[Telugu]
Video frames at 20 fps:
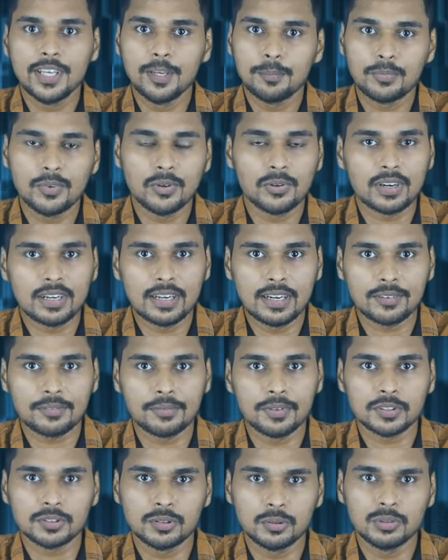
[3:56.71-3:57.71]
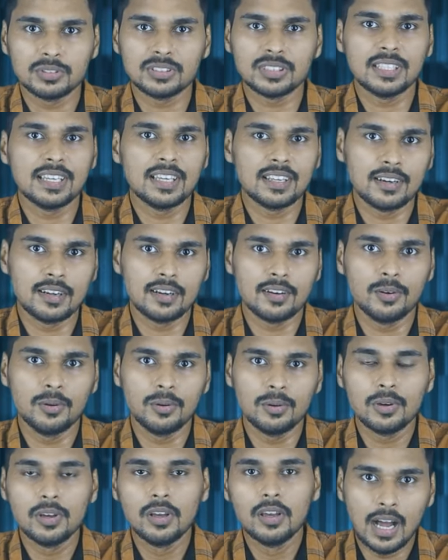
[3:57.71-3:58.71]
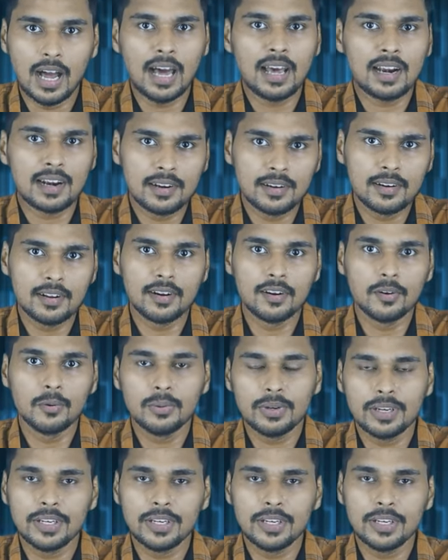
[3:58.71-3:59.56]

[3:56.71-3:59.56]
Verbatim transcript: డీప్ న్యూరల్ నెట్వర్క్స్ సిఎన్ఎన్ ఆర్ఎన్ఎన్